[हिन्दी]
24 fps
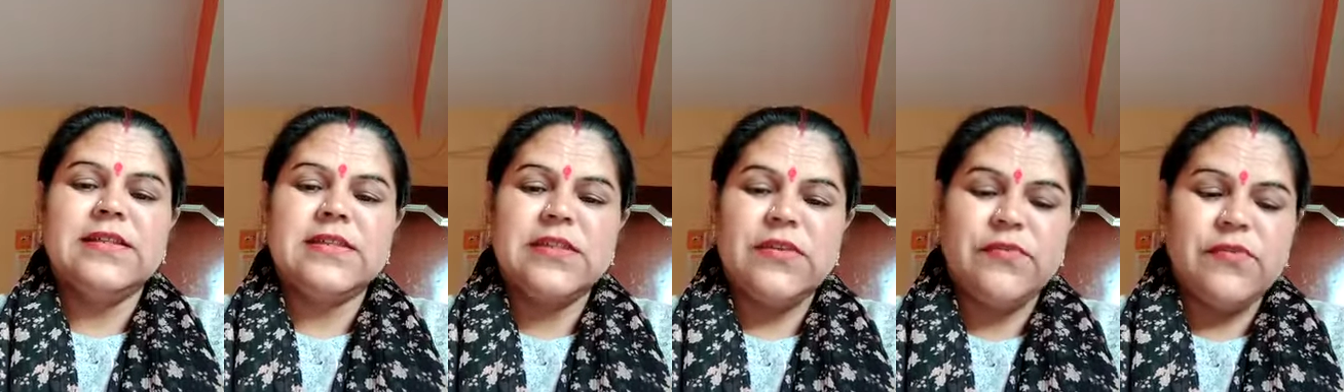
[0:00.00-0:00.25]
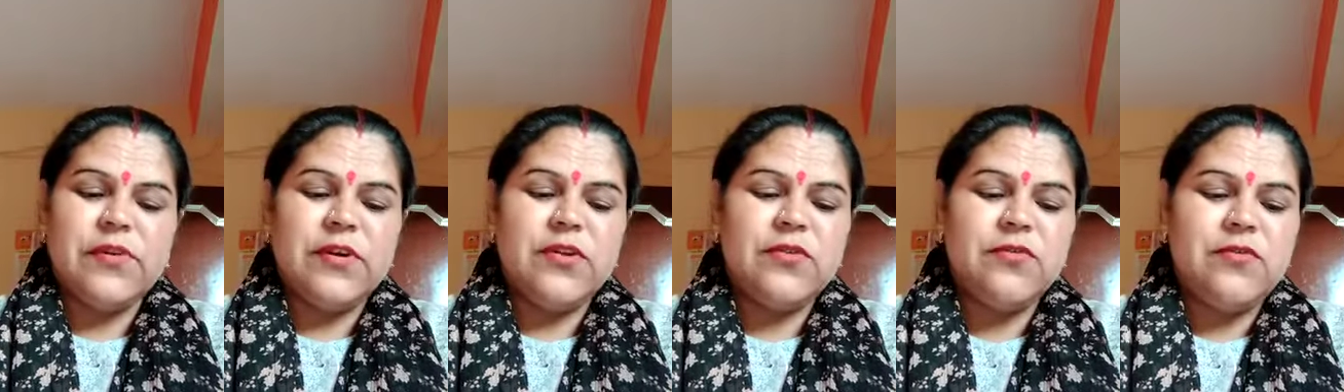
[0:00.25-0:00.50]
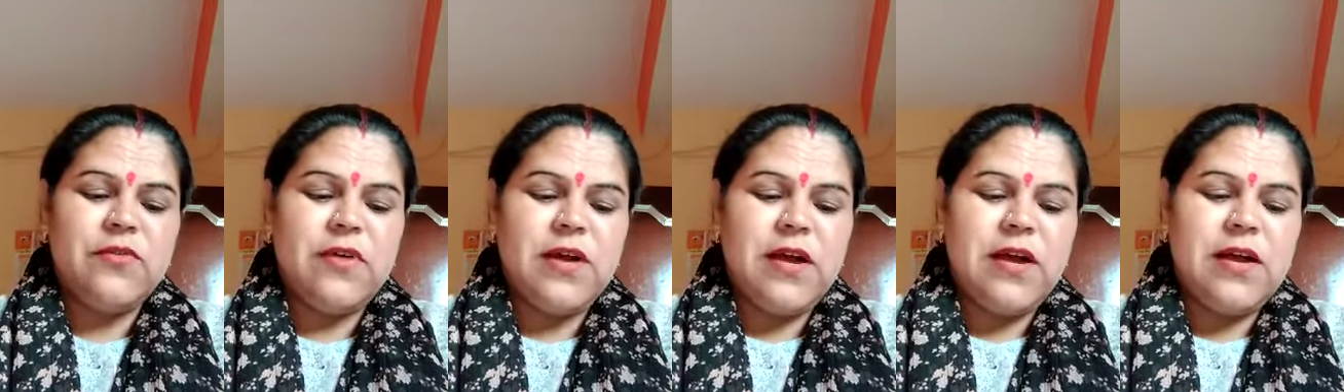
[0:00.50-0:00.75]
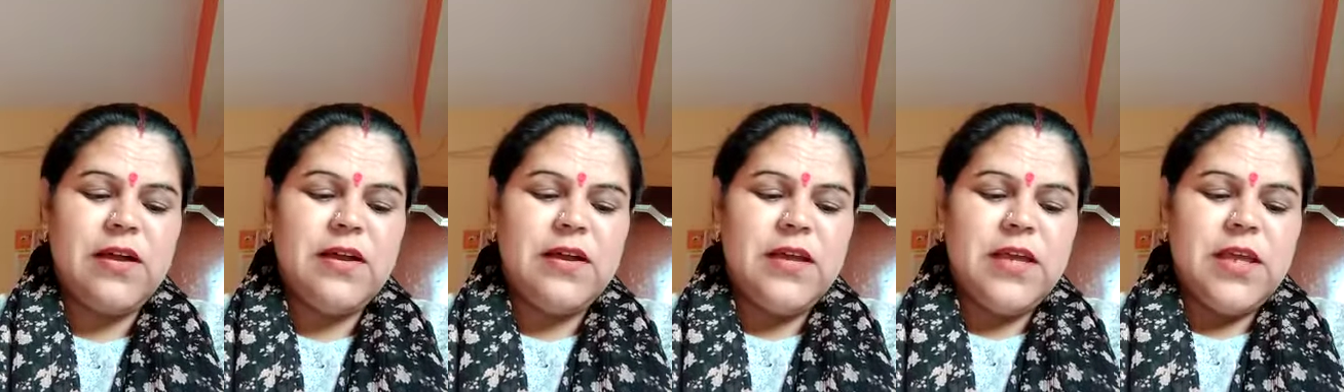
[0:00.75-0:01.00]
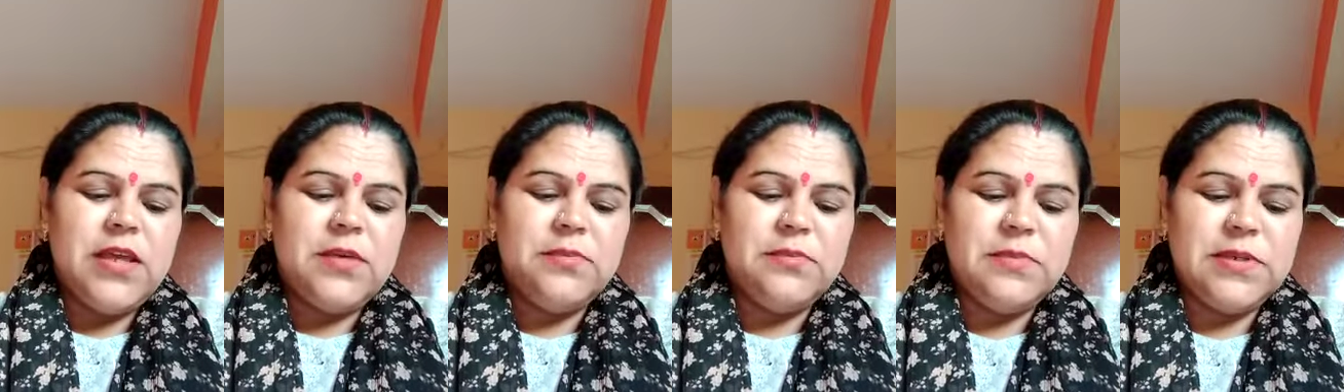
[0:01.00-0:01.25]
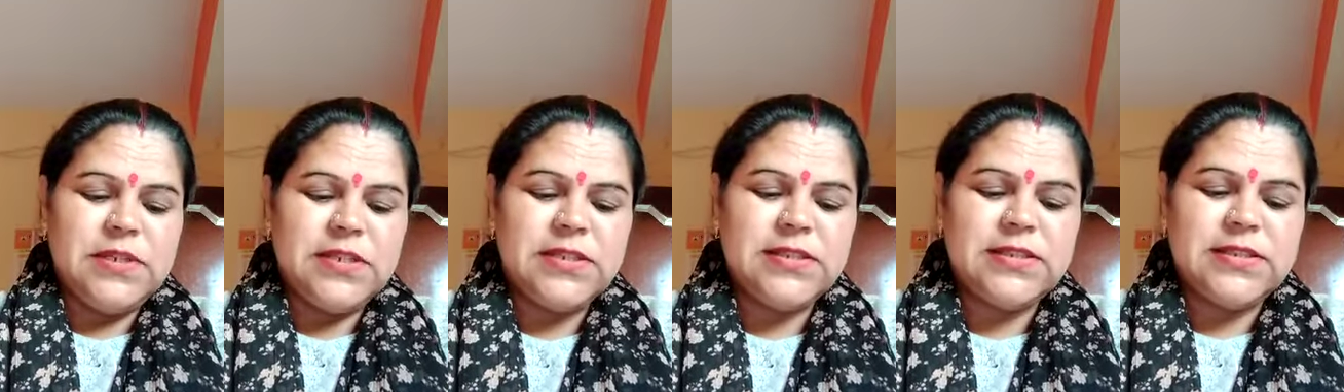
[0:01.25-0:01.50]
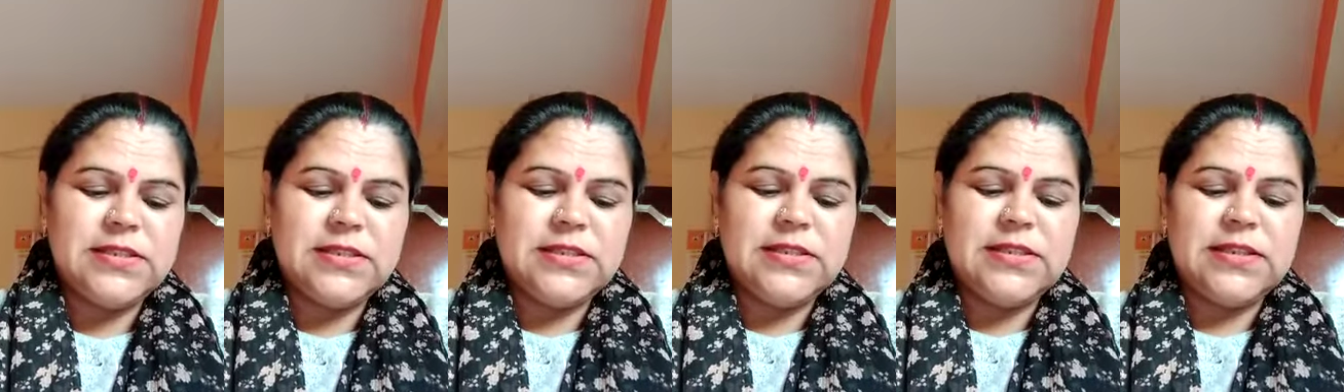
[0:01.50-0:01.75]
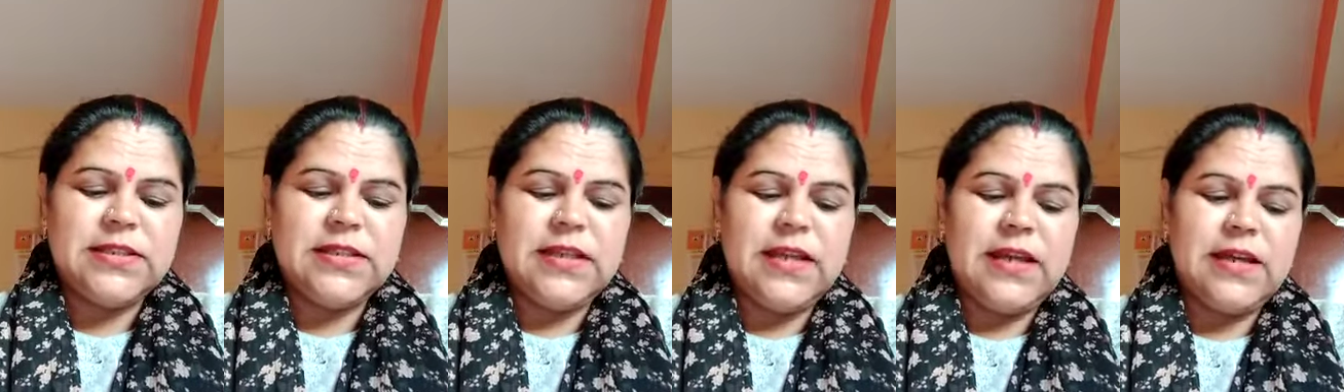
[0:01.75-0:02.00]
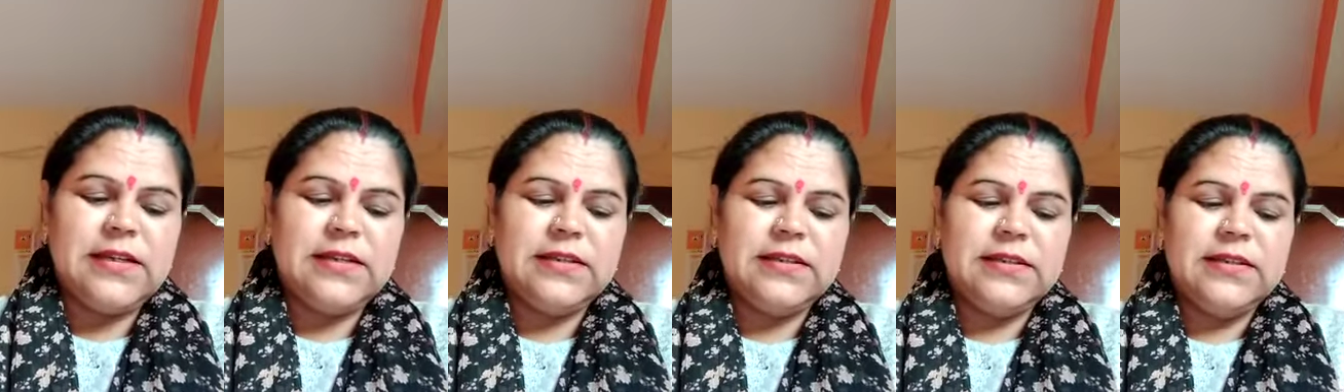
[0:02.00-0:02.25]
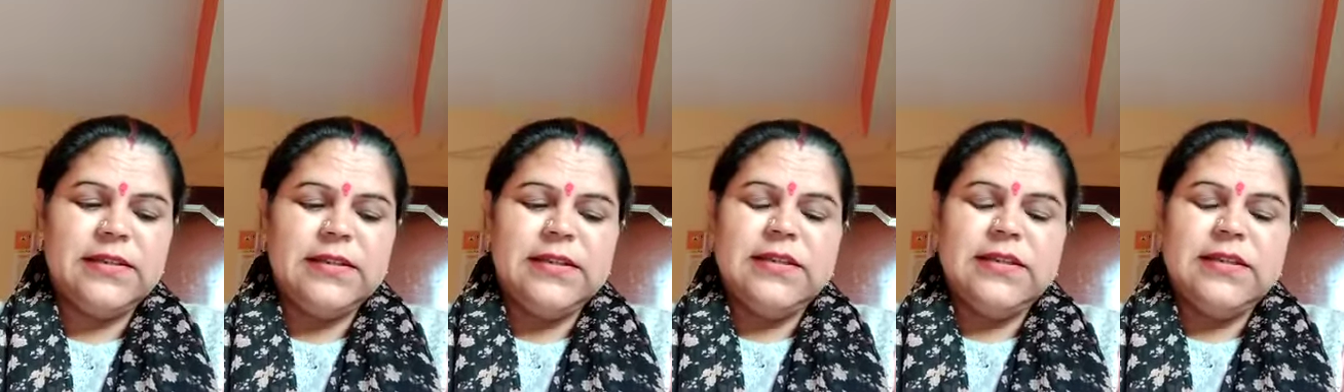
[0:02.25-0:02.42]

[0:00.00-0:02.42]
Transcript: सफल हुआ मिशन चंद्रयान